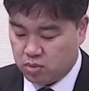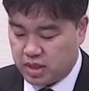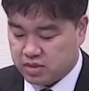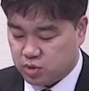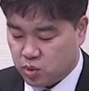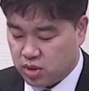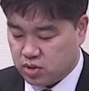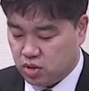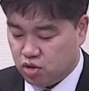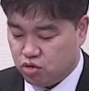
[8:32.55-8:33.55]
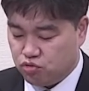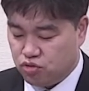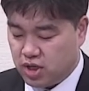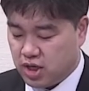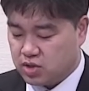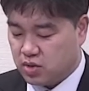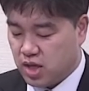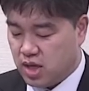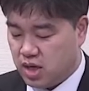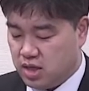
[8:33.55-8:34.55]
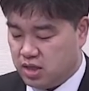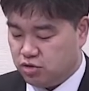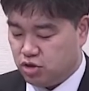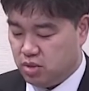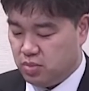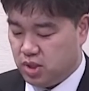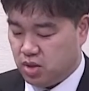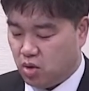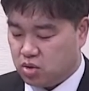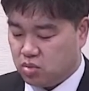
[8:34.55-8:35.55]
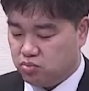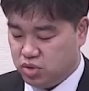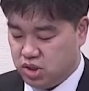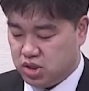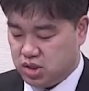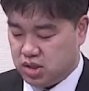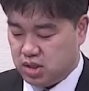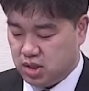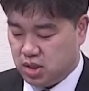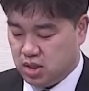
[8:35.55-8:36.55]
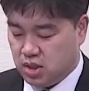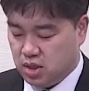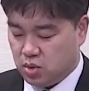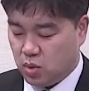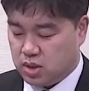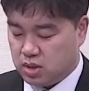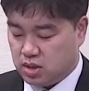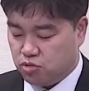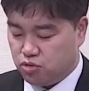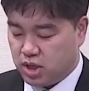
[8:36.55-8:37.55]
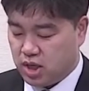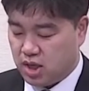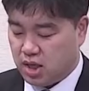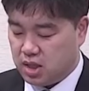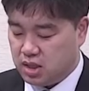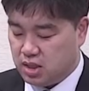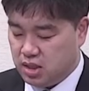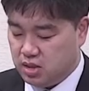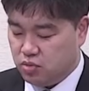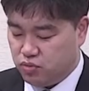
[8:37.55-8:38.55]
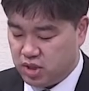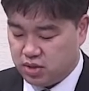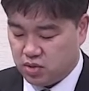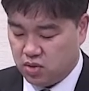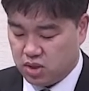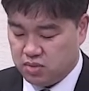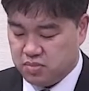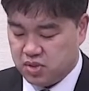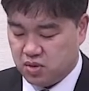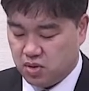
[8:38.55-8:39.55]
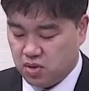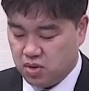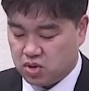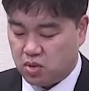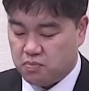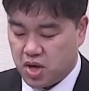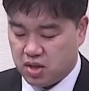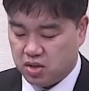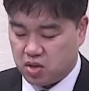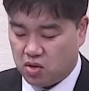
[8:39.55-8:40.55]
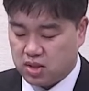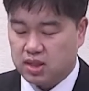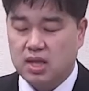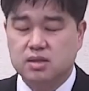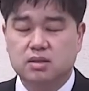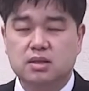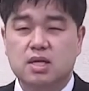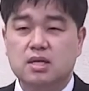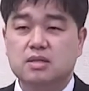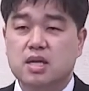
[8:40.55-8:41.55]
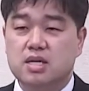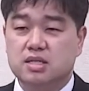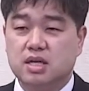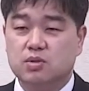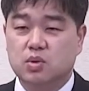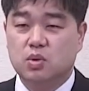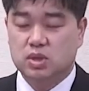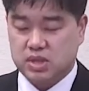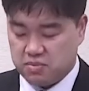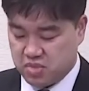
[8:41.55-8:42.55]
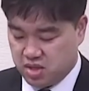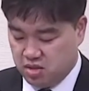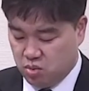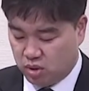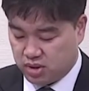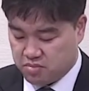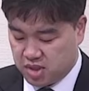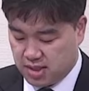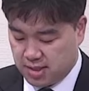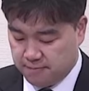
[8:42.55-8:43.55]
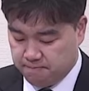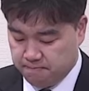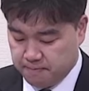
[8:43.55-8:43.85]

오늘 말씀을 통해서 우리가 전해야 할 예수님이 어떤 분이신지 또한 우리가 이를 위해서 힘써 전파하기를 결단하는 은혜의 시간으로 삼기를 원합니다.